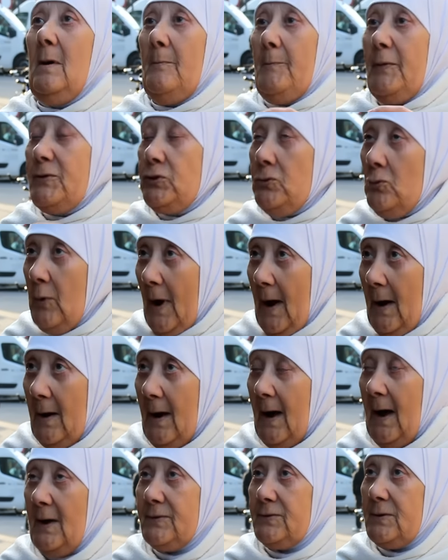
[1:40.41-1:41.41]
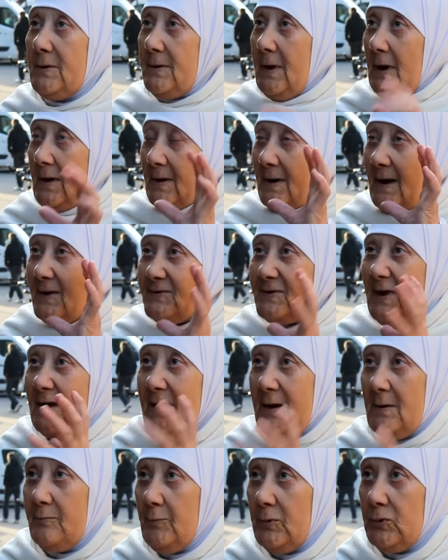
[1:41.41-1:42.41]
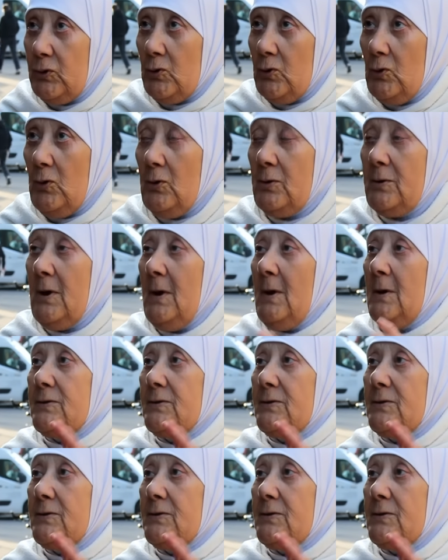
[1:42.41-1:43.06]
بالدواء خاطر كان راسه كان مدرور